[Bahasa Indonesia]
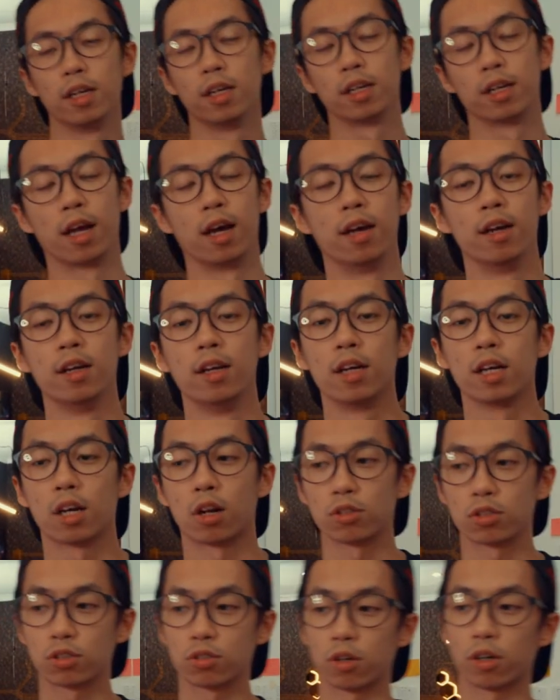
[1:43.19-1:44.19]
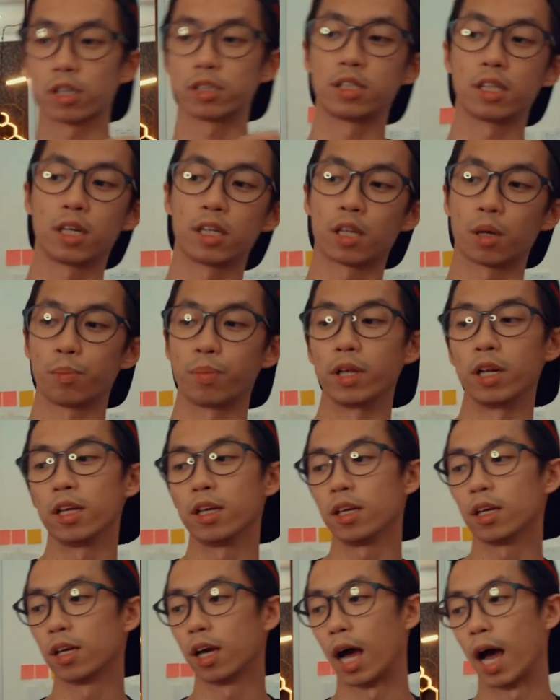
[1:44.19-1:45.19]
Nah, cloud storage yang kita
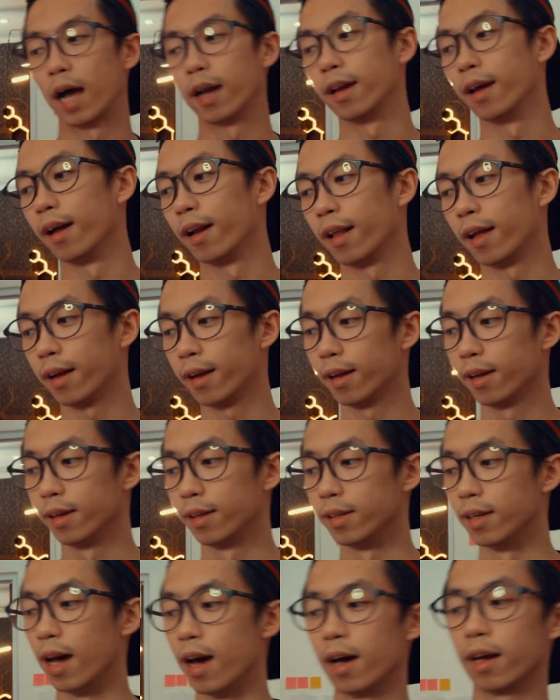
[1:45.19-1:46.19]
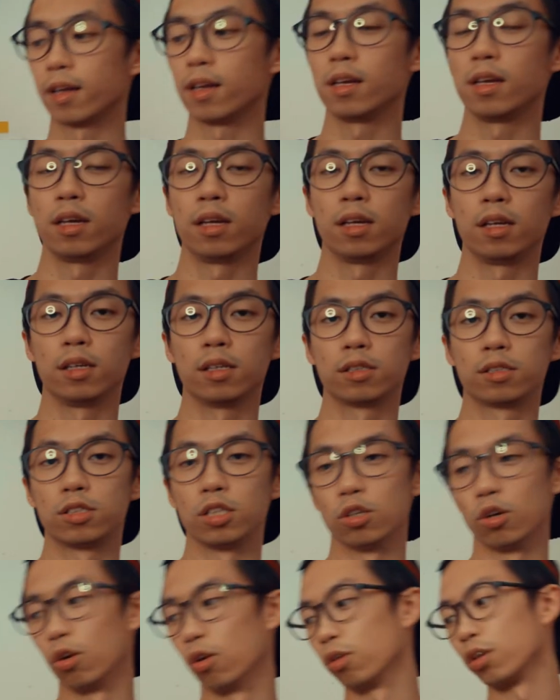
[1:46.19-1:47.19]
pilih adalah dari
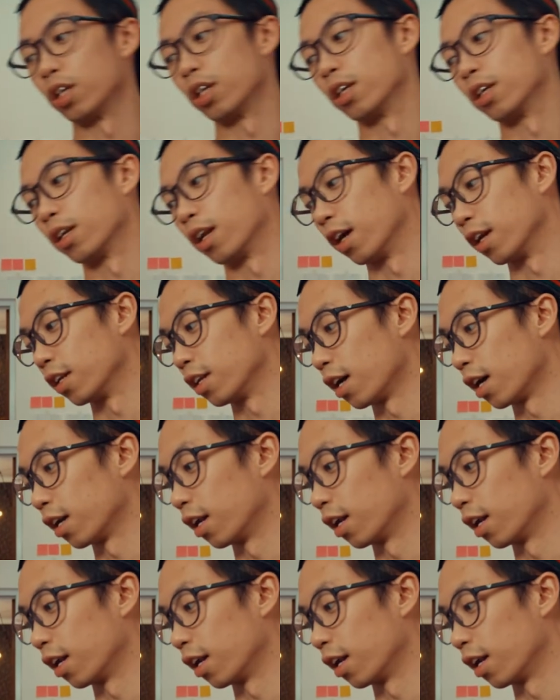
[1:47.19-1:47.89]
Synology. Nah, ini